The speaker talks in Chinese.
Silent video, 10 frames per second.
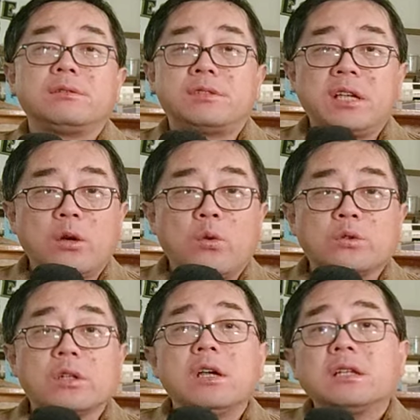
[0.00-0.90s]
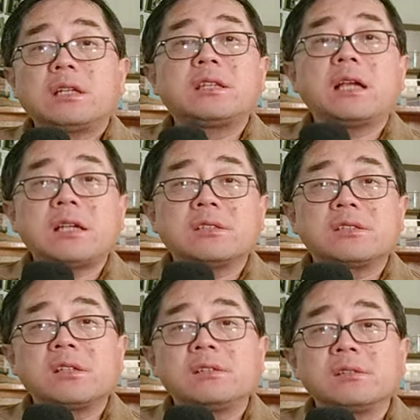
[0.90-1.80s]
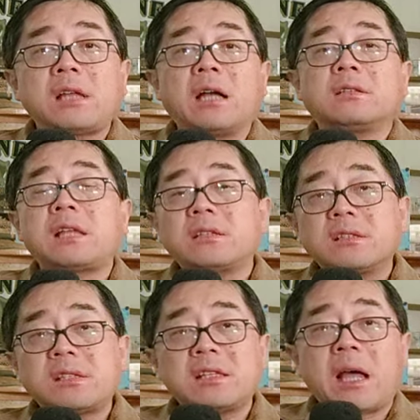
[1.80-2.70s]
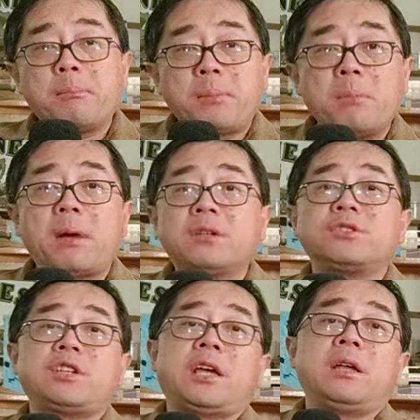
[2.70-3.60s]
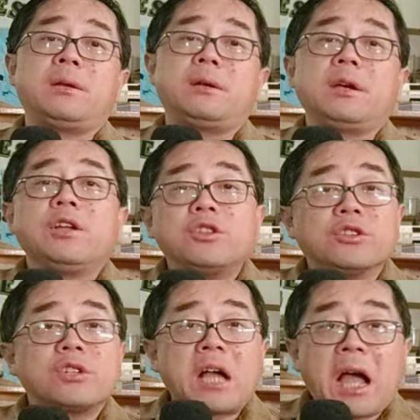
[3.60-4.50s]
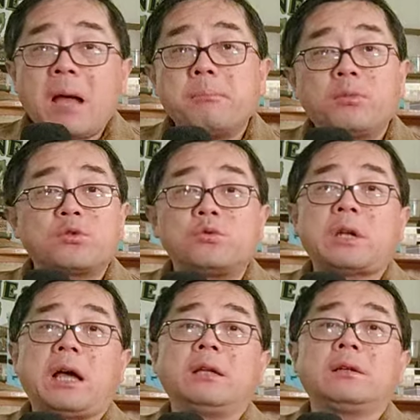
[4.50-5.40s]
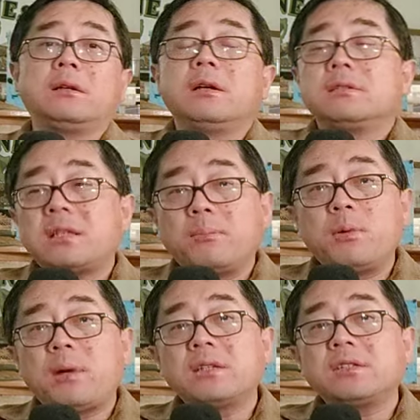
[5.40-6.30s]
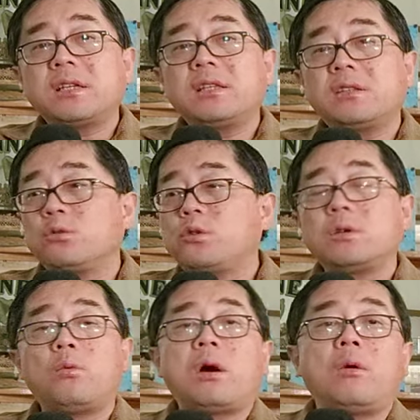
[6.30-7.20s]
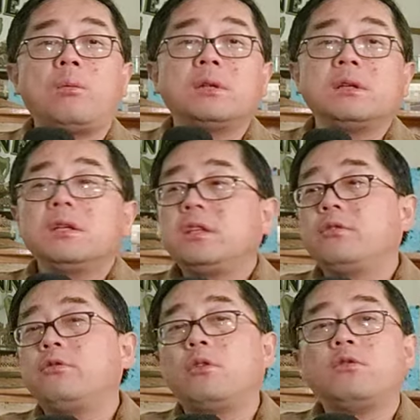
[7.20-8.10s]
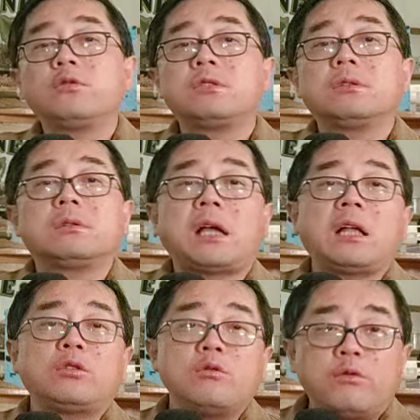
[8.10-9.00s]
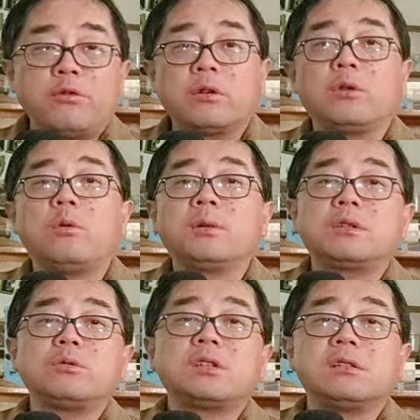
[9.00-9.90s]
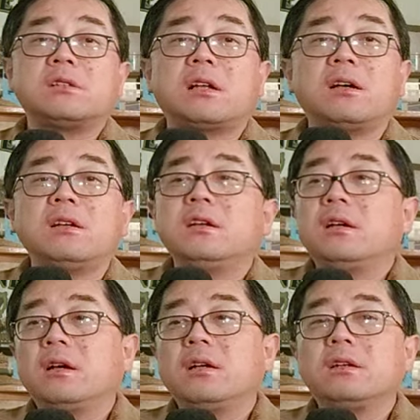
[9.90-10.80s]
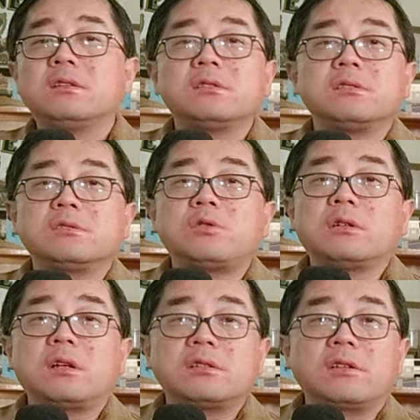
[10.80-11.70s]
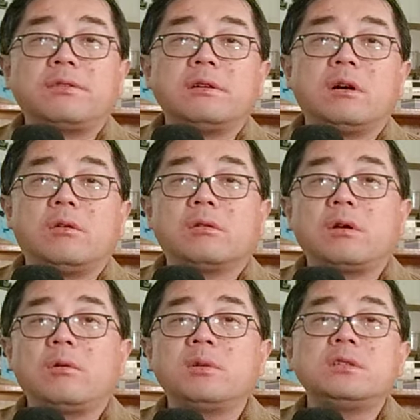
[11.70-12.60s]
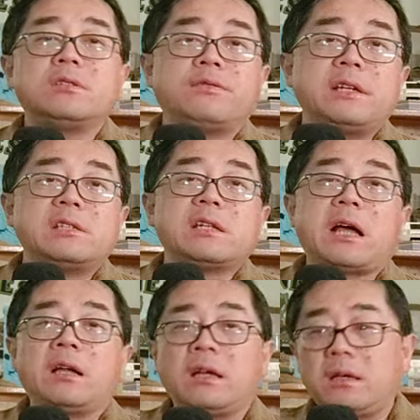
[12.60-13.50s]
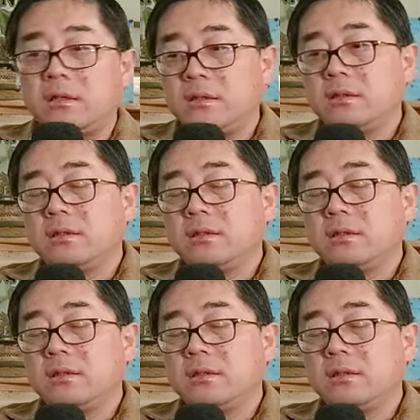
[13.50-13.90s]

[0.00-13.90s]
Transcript: 这个过程它代价是这大的。但在它崩盘之前，你是看不出来的。在它崩盘之前，你都觉得哇，我们你富我富，大家都富了，我们都乘上了，呃，撞上这个风口了，我们一起飞起来了。